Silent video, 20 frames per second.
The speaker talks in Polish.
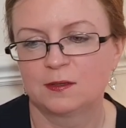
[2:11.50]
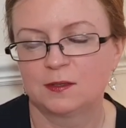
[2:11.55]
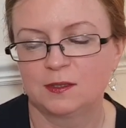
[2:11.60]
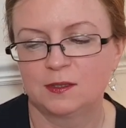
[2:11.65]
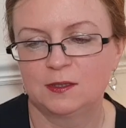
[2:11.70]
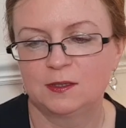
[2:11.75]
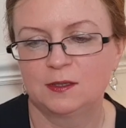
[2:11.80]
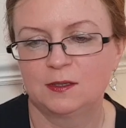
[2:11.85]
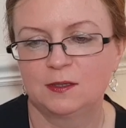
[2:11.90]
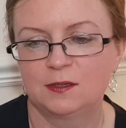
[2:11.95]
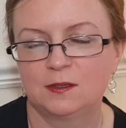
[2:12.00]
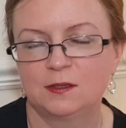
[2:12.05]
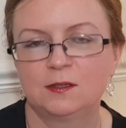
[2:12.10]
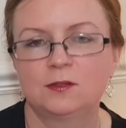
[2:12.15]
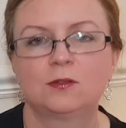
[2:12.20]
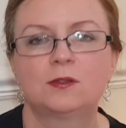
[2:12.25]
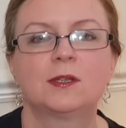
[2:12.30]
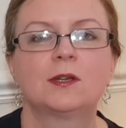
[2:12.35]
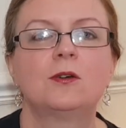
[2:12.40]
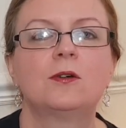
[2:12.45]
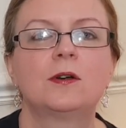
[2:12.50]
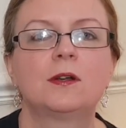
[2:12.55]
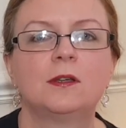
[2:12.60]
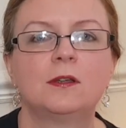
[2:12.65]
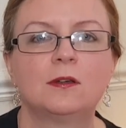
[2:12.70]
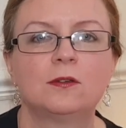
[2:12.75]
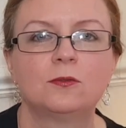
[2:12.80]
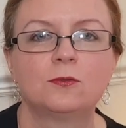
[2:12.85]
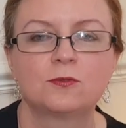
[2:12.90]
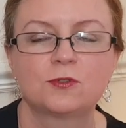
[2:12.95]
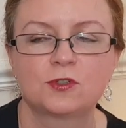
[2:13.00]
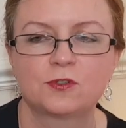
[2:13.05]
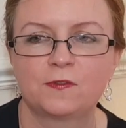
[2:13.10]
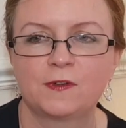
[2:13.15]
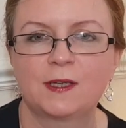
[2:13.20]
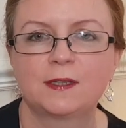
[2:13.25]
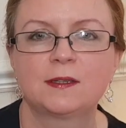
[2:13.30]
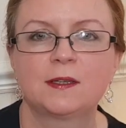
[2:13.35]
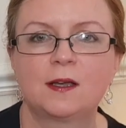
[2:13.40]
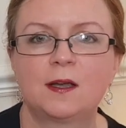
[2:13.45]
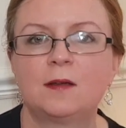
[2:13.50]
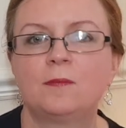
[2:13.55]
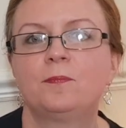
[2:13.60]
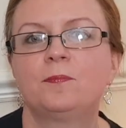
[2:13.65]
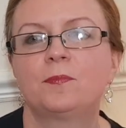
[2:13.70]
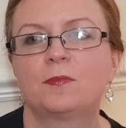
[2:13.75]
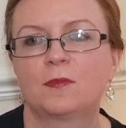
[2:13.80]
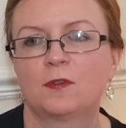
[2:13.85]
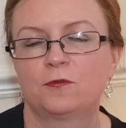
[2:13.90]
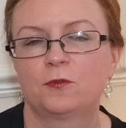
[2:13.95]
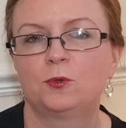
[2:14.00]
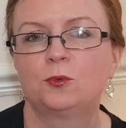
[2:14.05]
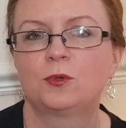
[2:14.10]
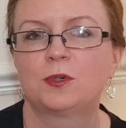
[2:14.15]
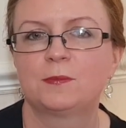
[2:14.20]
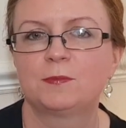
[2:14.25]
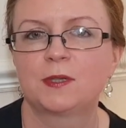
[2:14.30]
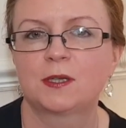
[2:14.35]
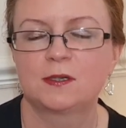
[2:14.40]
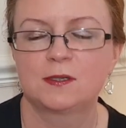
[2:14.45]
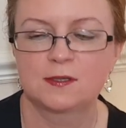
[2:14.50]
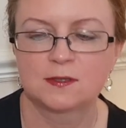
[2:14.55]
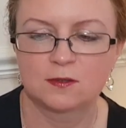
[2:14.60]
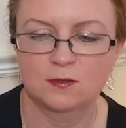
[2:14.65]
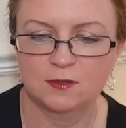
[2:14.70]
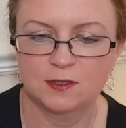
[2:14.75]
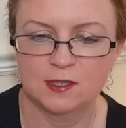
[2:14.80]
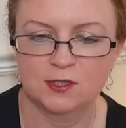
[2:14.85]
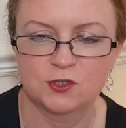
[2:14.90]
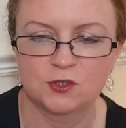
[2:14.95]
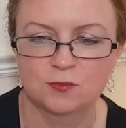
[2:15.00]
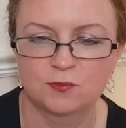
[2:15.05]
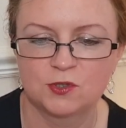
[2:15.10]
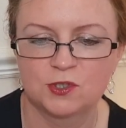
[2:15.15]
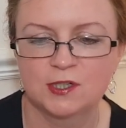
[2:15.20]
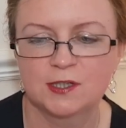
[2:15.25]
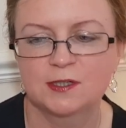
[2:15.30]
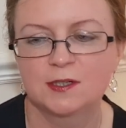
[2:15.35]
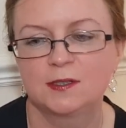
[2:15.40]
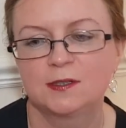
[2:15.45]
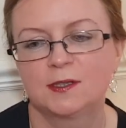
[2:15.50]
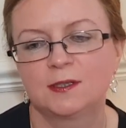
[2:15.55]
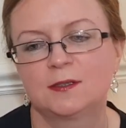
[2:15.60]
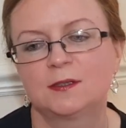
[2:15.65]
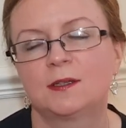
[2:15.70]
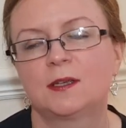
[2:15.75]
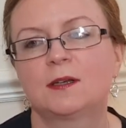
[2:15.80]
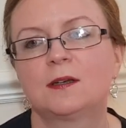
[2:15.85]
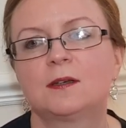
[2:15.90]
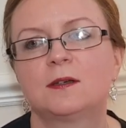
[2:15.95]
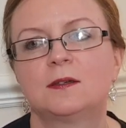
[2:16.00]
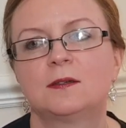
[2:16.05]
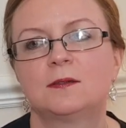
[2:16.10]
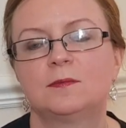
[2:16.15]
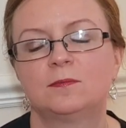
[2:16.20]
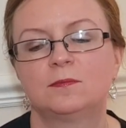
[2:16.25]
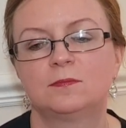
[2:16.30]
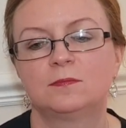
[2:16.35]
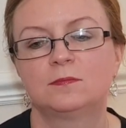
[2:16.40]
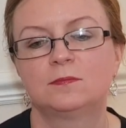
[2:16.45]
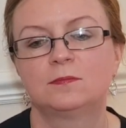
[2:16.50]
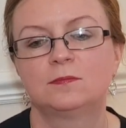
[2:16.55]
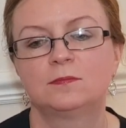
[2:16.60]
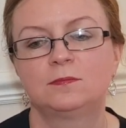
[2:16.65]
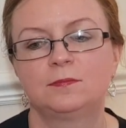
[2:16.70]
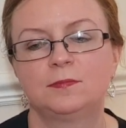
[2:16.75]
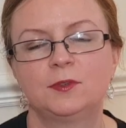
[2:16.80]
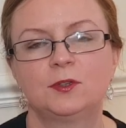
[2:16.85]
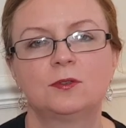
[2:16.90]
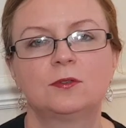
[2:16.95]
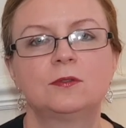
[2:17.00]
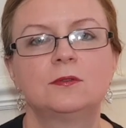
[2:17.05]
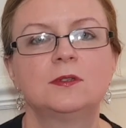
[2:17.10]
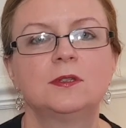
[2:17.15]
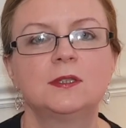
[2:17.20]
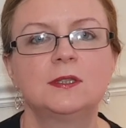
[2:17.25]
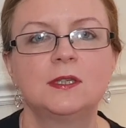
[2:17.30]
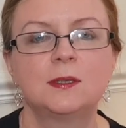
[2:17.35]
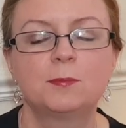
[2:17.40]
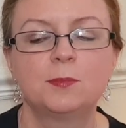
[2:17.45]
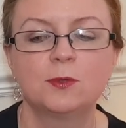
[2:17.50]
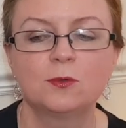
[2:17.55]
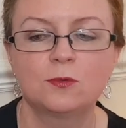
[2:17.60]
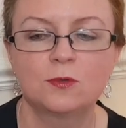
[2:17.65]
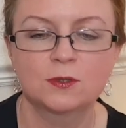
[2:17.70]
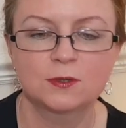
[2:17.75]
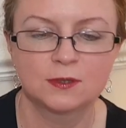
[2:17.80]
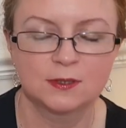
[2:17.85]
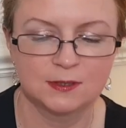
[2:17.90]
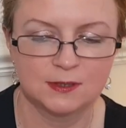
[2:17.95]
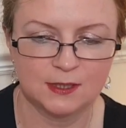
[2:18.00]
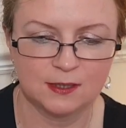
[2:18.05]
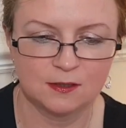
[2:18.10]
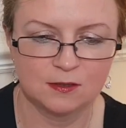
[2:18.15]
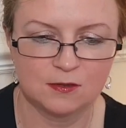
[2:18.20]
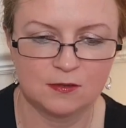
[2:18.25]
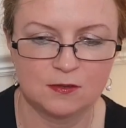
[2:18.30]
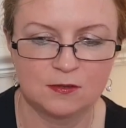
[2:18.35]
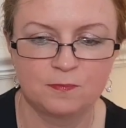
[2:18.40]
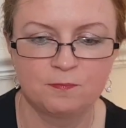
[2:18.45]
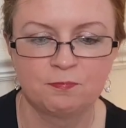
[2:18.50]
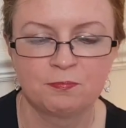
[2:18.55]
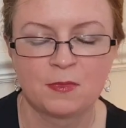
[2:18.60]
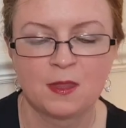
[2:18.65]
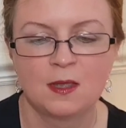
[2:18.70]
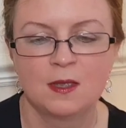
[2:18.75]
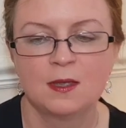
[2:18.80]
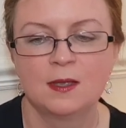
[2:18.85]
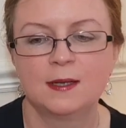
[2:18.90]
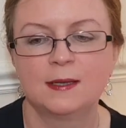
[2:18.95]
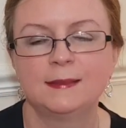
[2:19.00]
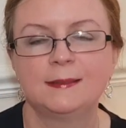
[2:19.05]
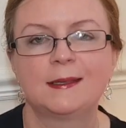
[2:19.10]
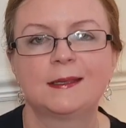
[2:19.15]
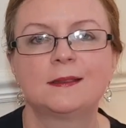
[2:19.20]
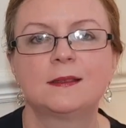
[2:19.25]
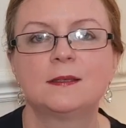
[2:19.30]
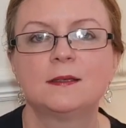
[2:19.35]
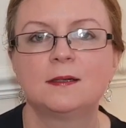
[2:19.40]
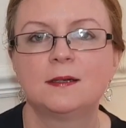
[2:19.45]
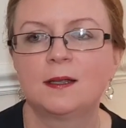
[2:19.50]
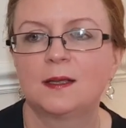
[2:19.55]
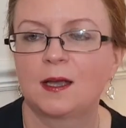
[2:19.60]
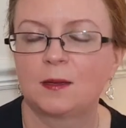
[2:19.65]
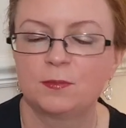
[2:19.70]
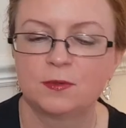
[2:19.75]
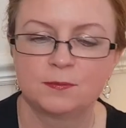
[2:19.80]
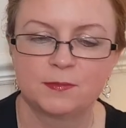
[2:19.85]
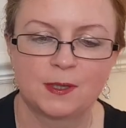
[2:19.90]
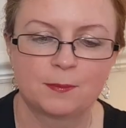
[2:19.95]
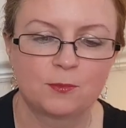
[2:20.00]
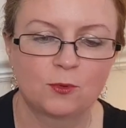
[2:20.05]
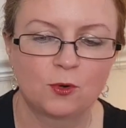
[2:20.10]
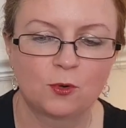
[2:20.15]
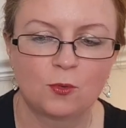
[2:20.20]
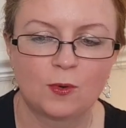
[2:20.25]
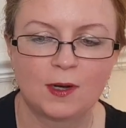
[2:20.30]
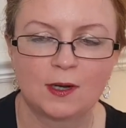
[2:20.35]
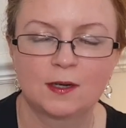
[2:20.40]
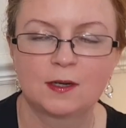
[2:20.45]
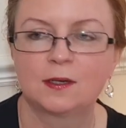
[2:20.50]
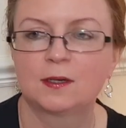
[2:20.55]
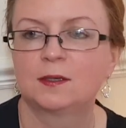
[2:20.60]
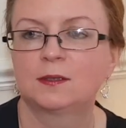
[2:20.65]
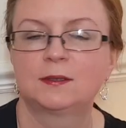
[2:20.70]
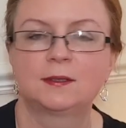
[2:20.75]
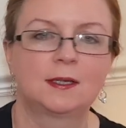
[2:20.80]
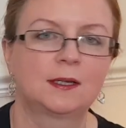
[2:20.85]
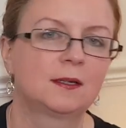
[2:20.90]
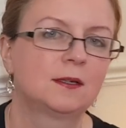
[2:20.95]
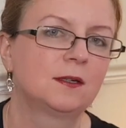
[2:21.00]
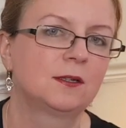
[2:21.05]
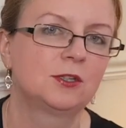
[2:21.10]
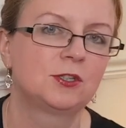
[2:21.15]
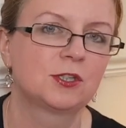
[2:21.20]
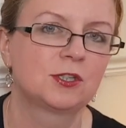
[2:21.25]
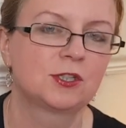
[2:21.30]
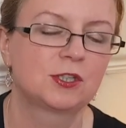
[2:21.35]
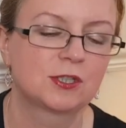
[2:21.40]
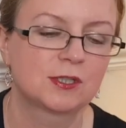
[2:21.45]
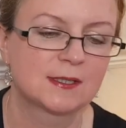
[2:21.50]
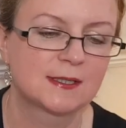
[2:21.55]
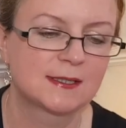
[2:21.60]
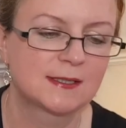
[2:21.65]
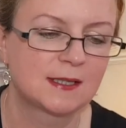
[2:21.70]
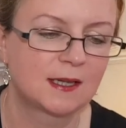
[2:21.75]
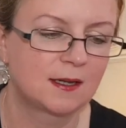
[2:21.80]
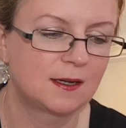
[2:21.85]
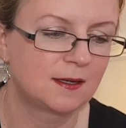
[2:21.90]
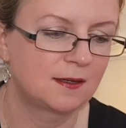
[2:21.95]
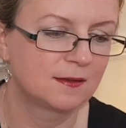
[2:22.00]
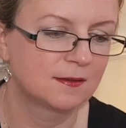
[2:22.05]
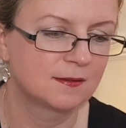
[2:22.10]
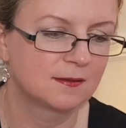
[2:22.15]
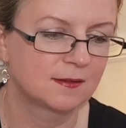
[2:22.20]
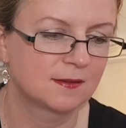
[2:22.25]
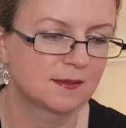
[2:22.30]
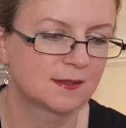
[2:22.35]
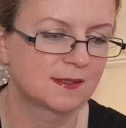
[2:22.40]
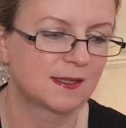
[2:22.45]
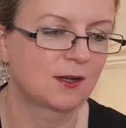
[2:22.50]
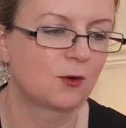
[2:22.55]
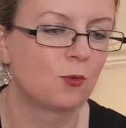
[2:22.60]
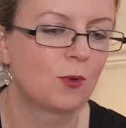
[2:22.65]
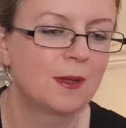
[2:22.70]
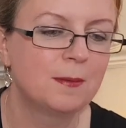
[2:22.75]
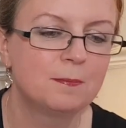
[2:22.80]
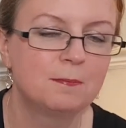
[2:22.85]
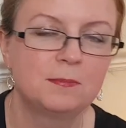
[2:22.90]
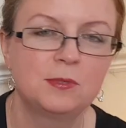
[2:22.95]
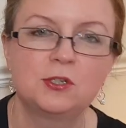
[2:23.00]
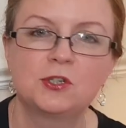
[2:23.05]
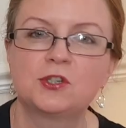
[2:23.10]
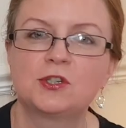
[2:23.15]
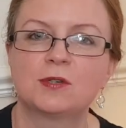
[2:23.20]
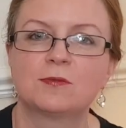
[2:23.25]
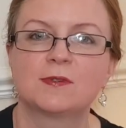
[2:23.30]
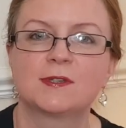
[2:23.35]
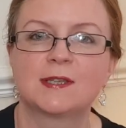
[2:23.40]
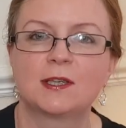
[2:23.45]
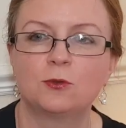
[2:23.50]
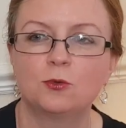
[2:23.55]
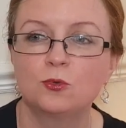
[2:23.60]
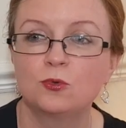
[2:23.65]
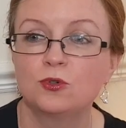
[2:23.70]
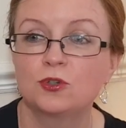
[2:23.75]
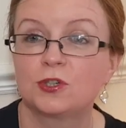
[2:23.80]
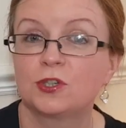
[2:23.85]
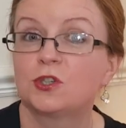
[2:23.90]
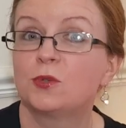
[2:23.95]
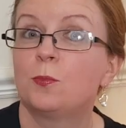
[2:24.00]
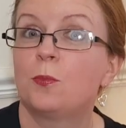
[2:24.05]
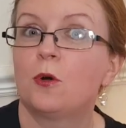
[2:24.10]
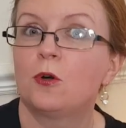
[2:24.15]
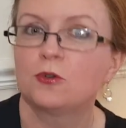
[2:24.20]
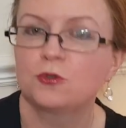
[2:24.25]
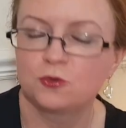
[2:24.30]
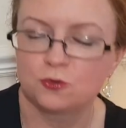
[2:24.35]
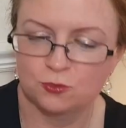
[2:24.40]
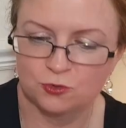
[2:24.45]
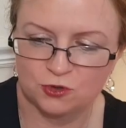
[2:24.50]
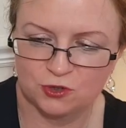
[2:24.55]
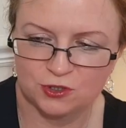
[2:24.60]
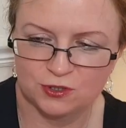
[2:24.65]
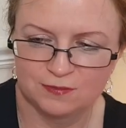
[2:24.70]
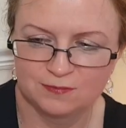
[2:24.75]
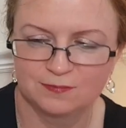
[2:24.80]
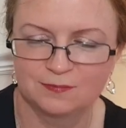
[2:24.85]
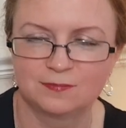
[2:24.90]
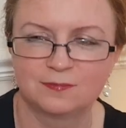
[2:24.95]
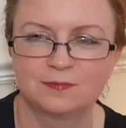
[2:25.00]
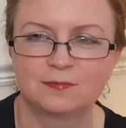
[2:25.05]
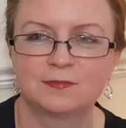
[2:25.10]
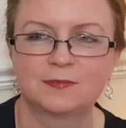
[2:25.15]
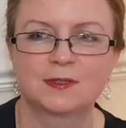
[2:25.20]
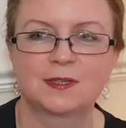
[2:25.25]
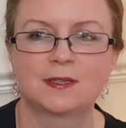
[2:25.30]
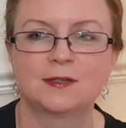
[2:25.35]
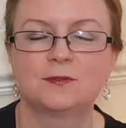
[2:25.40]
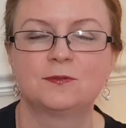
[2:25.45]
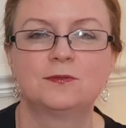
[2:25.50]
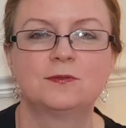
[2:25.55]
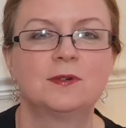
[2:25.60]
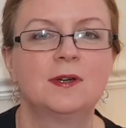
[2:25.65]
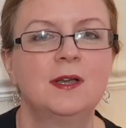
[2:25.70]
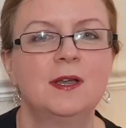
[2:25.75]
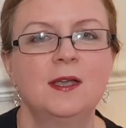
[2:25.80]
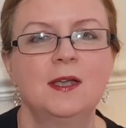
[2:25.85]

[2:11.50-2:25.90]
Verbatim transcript: i, i do tego rejonu świata, w którym ta historia się dzieje, jednak mm, no, nie było tego na tyle, abym ja mogła tak gdzieś za, zagłębić się, zanurzyć, poczuć mm, tę